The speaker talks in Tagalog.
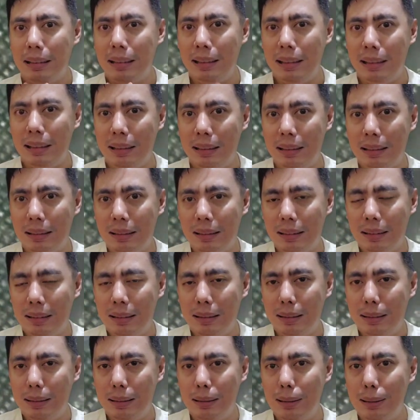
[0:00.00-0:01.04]
Hee!
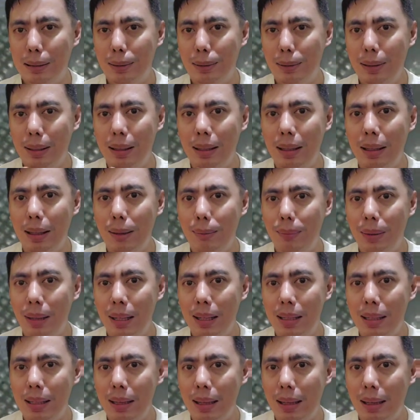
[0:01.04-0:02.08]
So, hindi lang
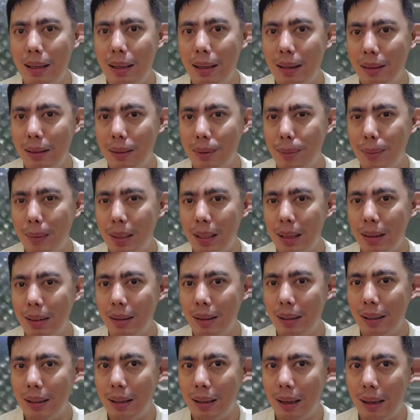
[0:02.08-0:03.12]
pala sa NAIA Terminal
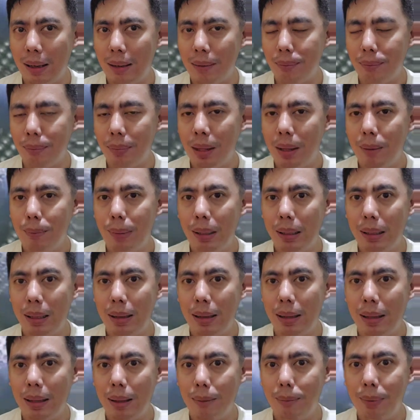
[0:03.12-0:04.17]
3 yan pati
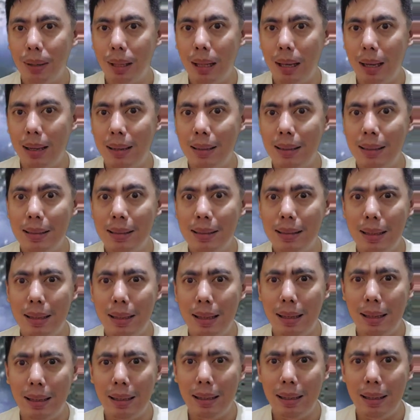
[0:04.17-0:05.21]
na rin pala sa
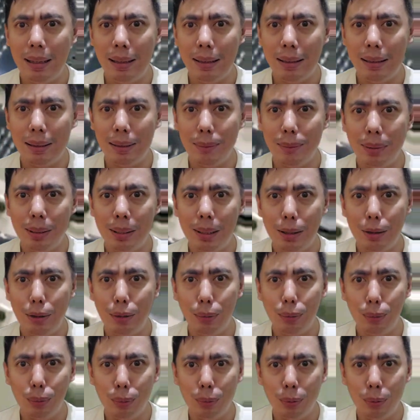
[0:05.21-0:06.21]
NAIHA Terminal